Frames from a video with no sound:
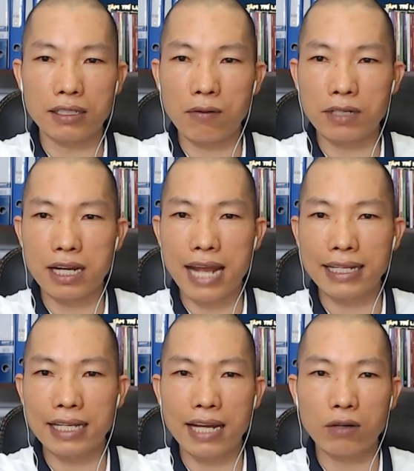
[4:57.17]
trong cái
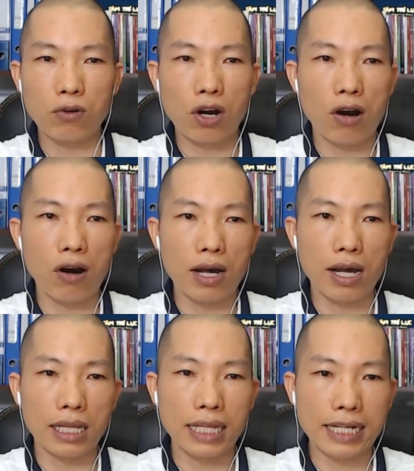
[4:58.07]
slide này thầy cũng
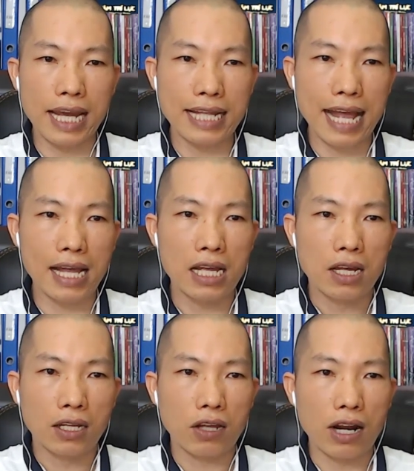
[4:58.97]
có liệt kê ra
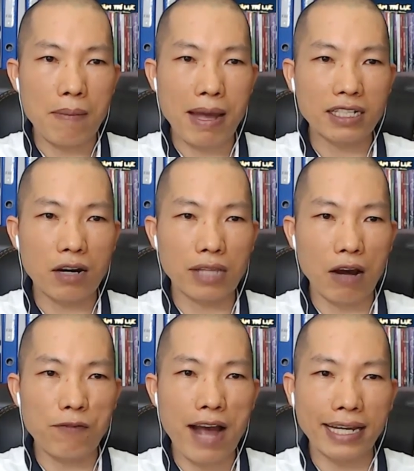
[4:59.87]
đó là bán cầu
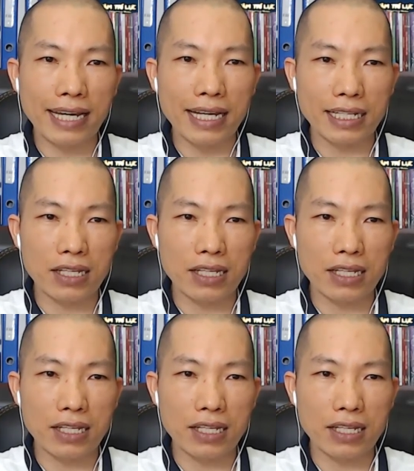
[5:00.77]
não phải ấy,